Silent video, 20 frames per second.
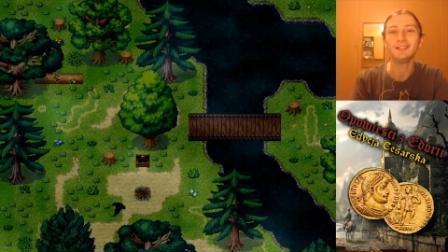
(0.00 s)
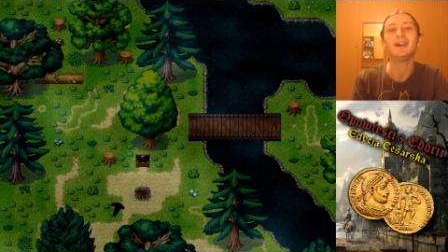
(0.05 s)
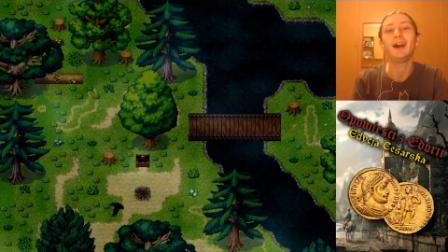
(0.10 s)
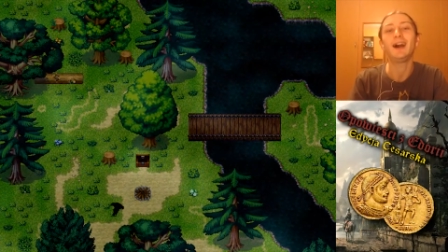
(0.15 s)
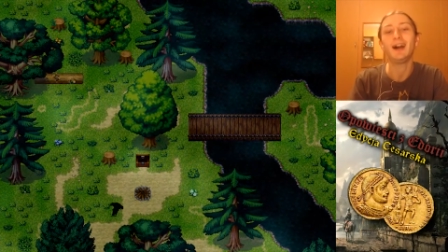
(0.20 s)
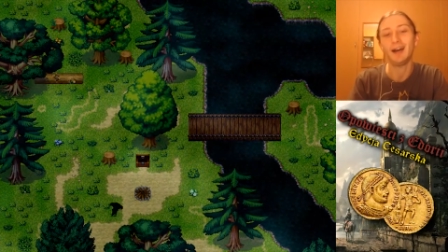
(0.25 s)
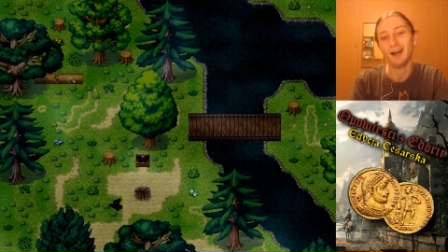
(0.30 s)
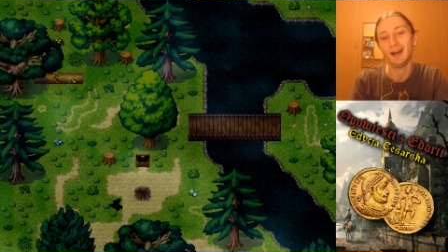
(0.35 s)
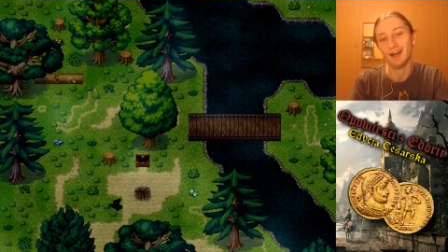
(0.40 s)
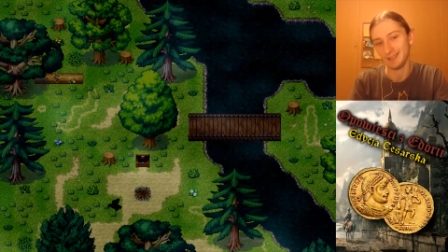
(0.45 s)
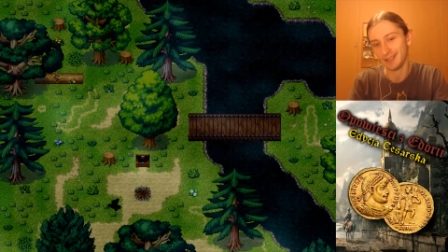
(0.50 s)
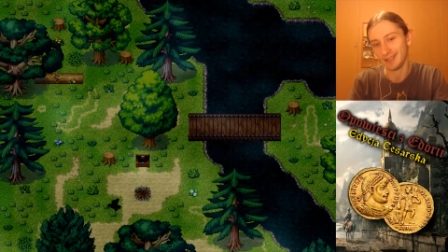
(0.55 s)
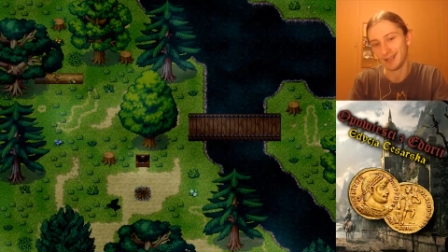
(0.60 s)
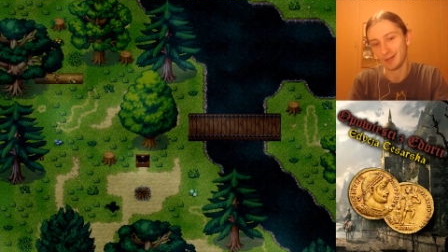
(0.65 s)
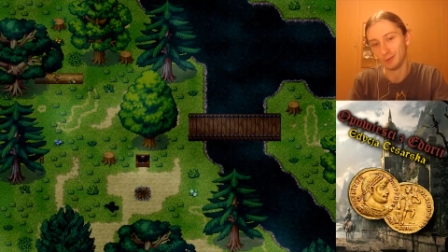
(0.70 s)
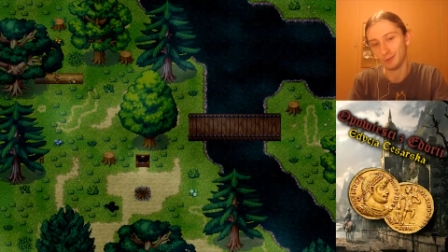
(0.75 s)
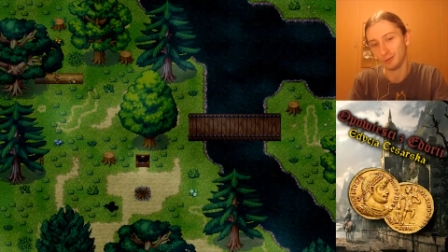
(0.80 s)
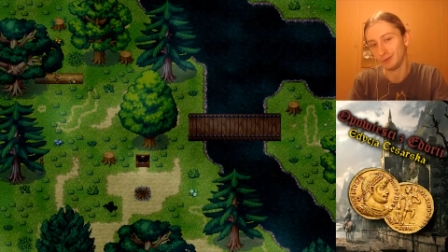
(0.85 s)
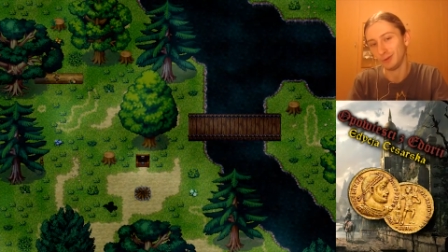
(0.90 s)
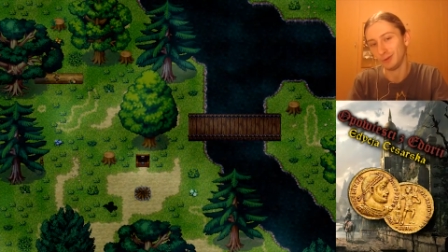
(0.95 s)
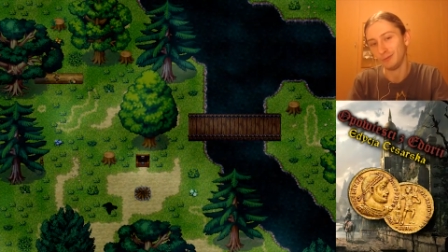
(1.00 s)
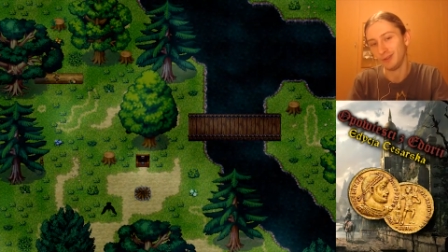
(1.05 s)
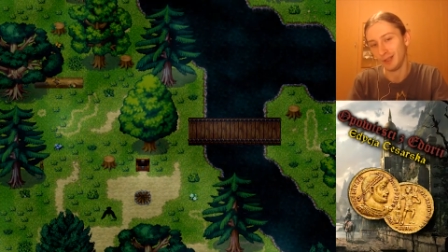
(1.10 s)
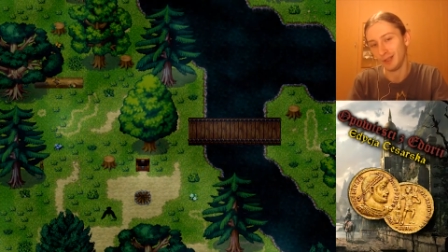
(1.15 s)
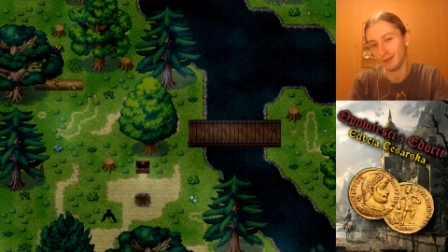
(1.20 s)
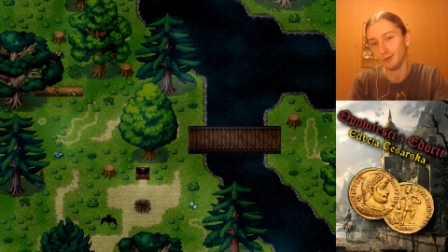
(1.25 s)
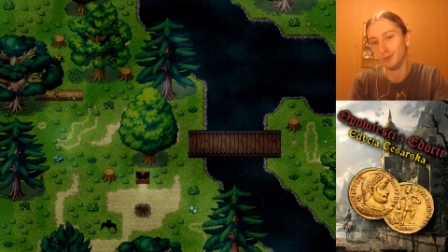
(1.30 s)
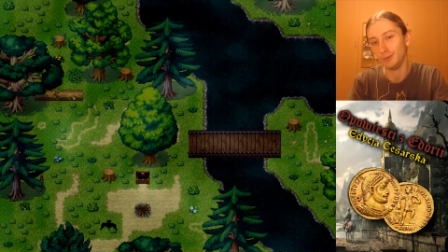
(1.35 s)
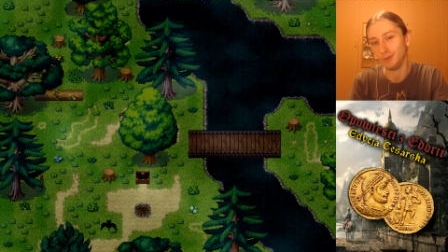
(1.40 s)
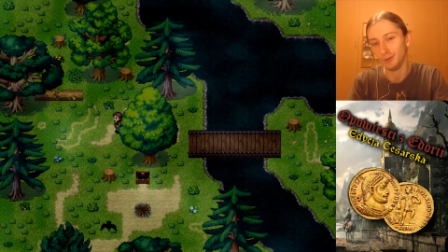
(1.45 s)
I aha, zachód, to w
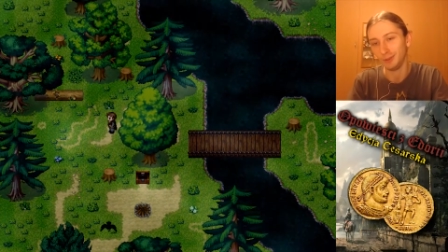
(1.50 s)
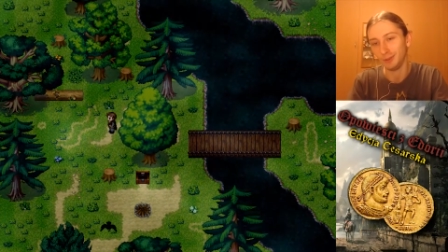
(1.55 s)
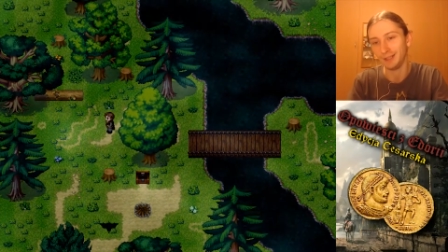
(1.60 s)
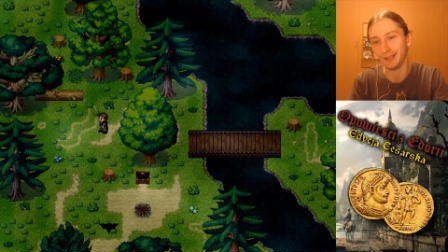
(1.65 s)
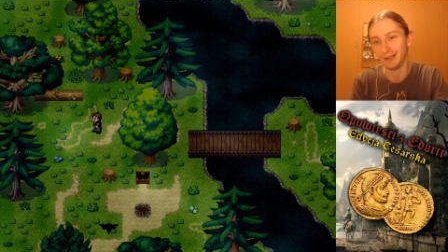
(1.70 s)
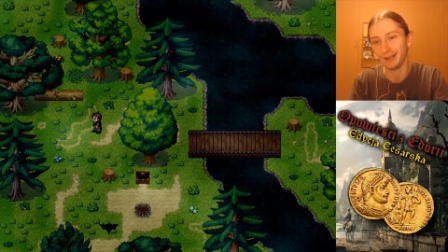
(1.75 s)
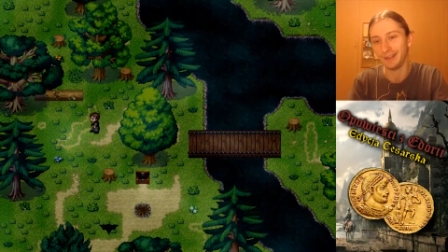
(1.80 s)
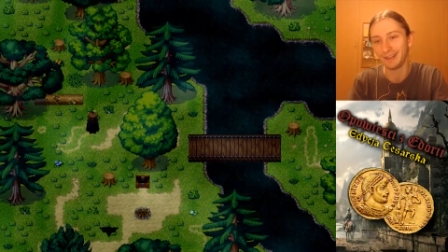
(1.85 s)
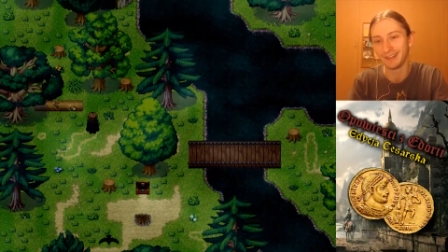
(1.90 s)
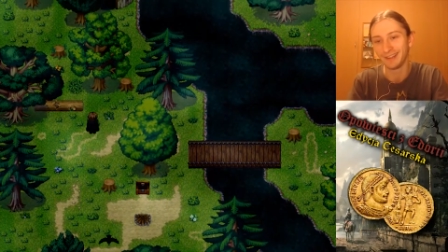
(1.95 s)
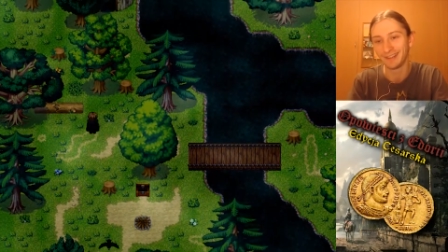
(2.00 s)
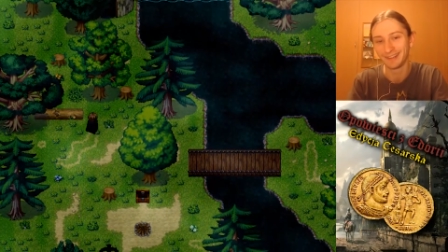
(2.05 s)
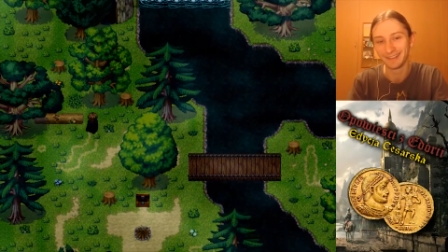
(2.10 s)
lewo było, tak.